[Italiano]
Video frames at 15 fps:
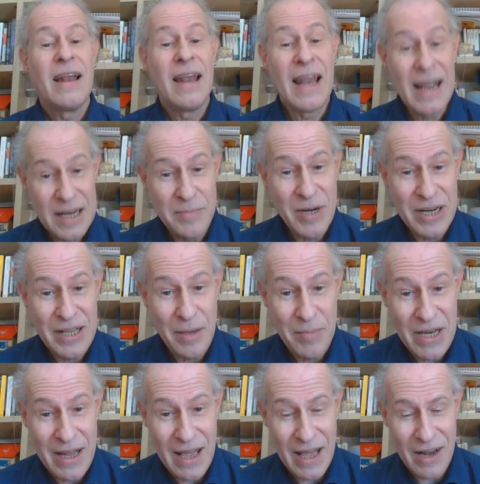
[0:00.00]
La libreria
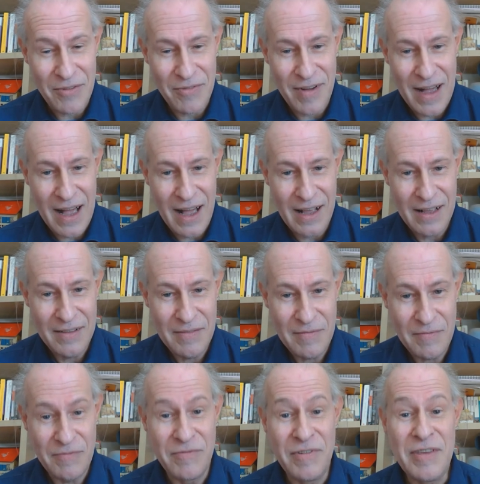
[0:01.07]
Minerva
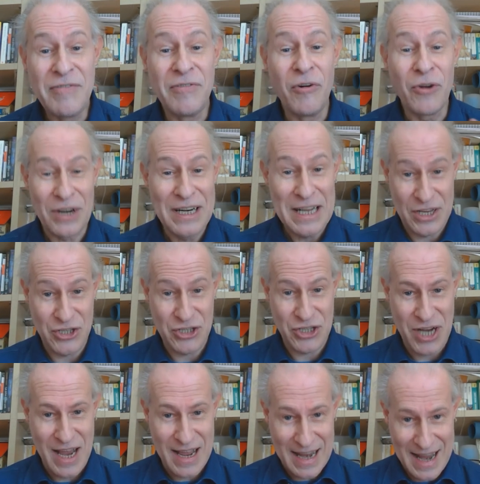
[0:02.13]
vi
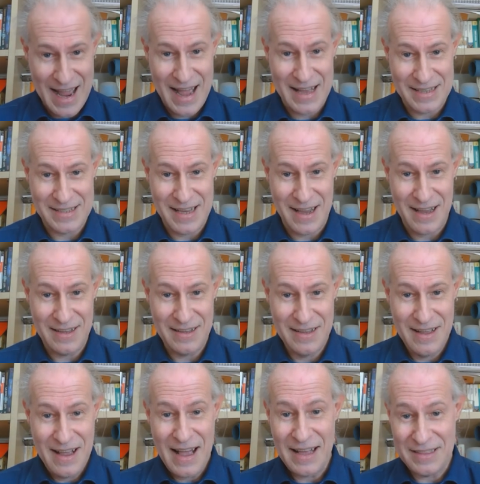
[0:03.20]
fornisce a casa,
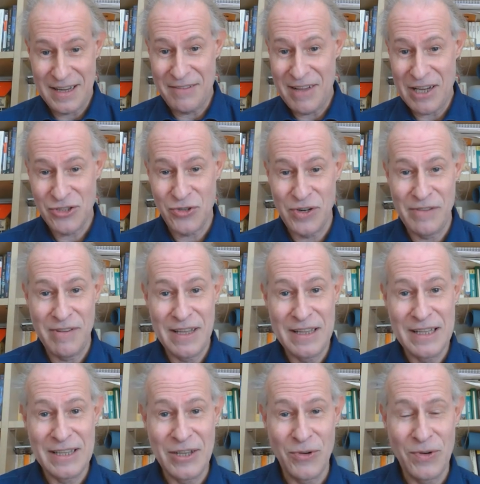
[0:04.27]
attraverso le
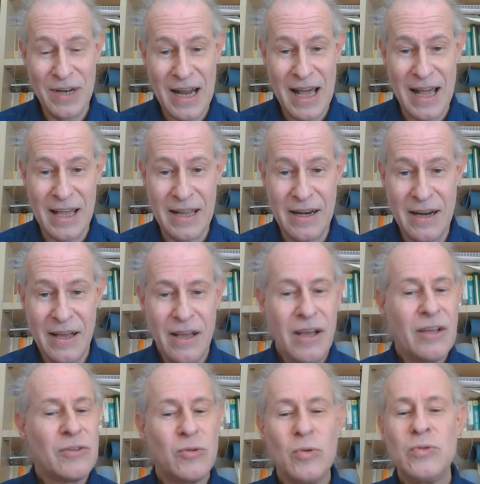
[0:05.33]
vendite online,
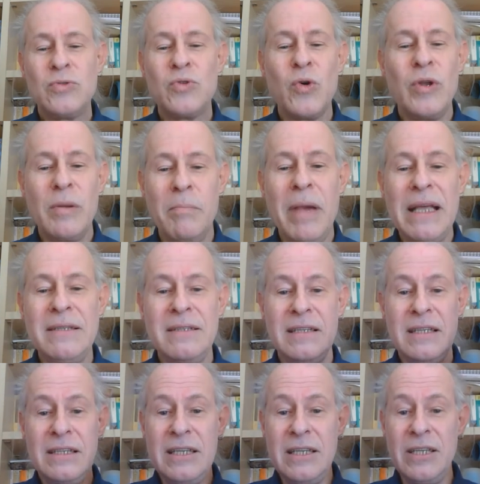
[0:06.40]
tutto il ben
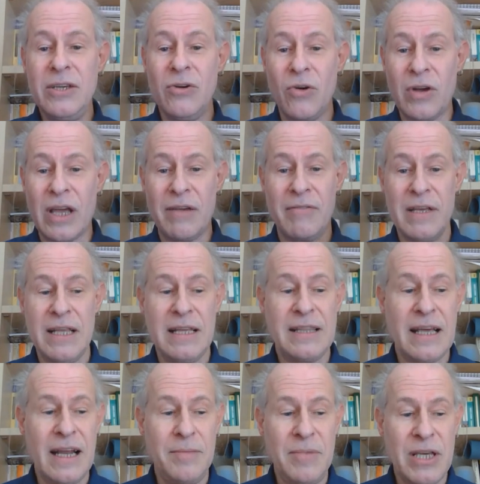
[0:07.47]
di Dio che
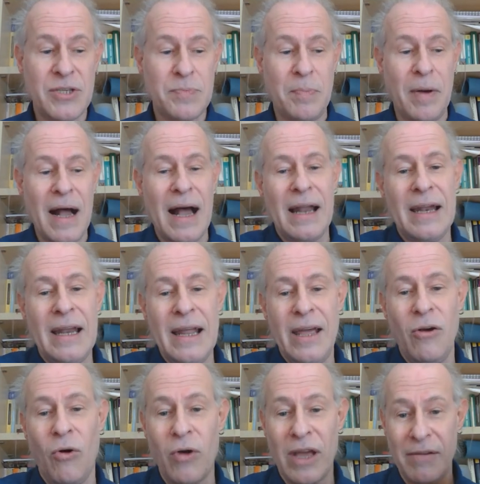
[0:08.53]
vedete alle mie
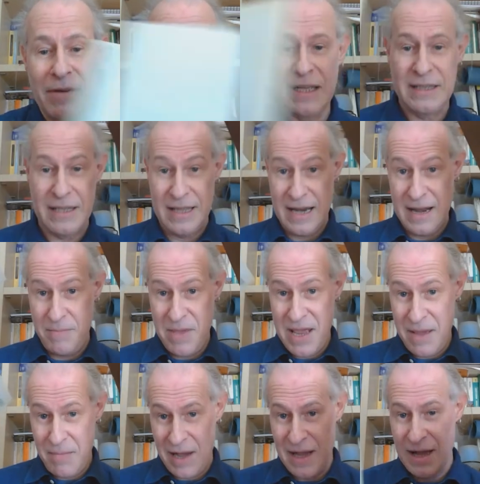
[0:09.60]
spalle o che vedete nelle
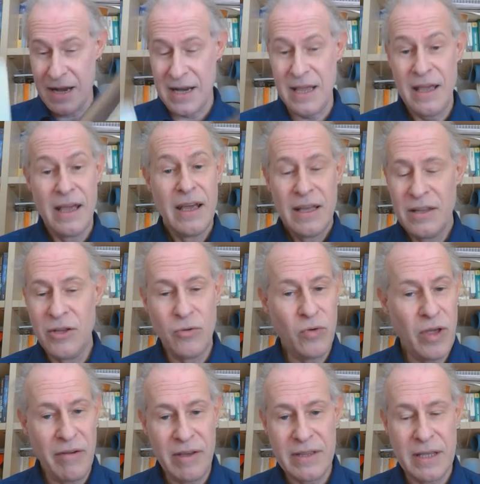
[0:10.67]
mie mani, di
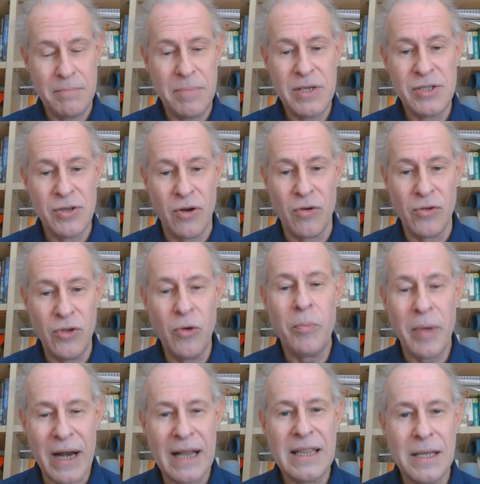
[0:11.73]
cui avete bisogno
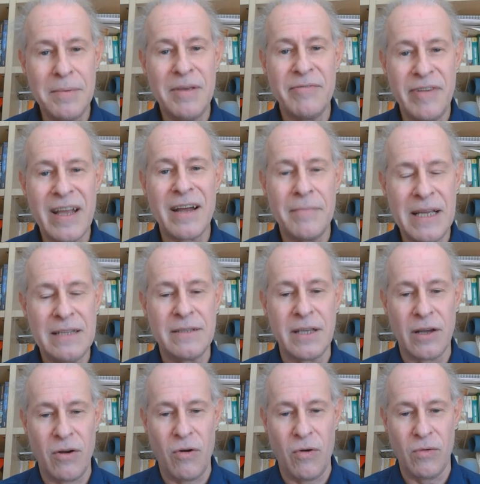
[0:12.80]
per rendermi
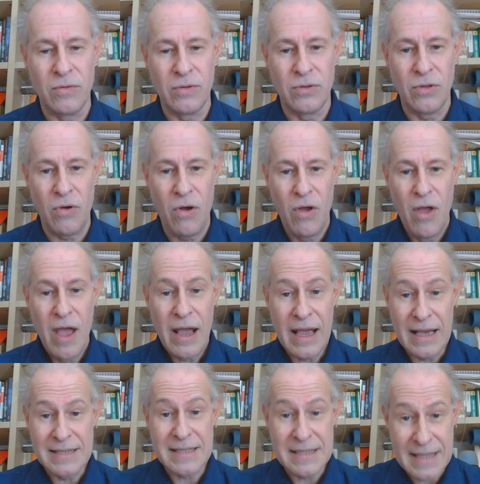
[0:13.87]
veramente conto
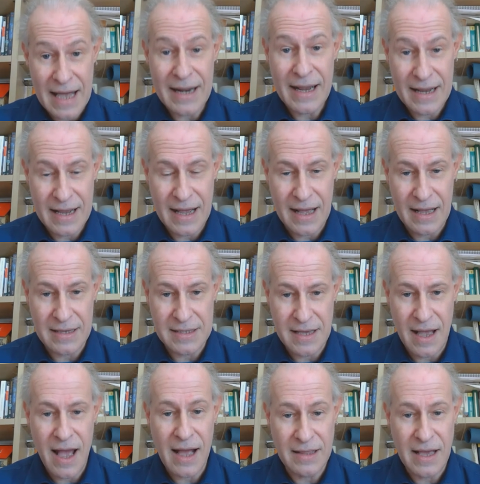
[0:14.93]
che stare a
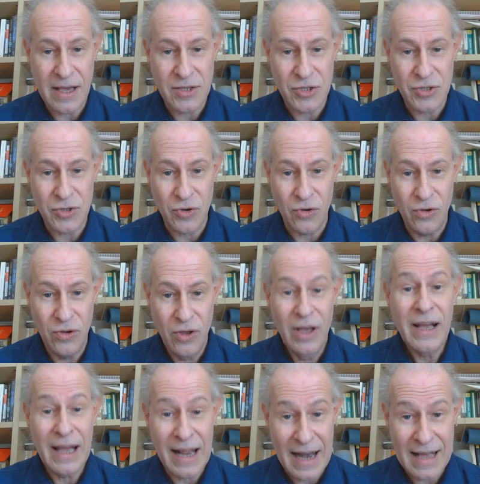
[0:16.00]
casa adesso,
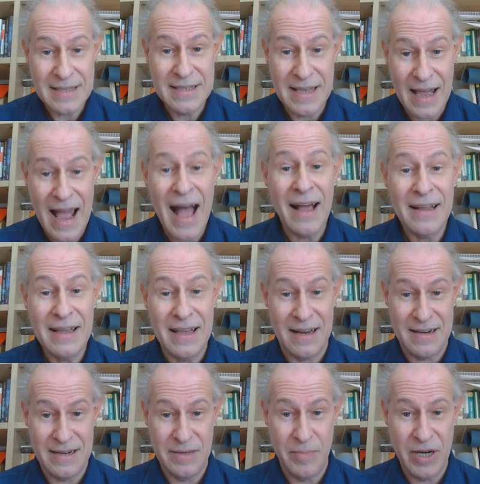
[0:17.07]
grazie anche
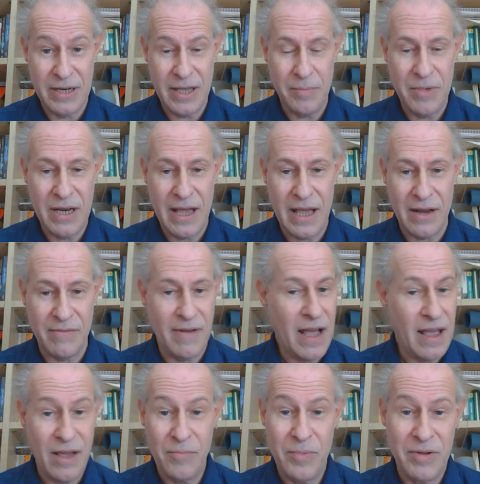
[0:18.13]
alla libreria Minerva,
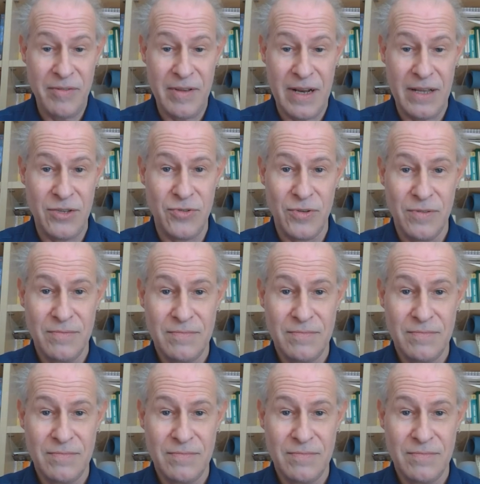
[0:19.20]
è un privilegio.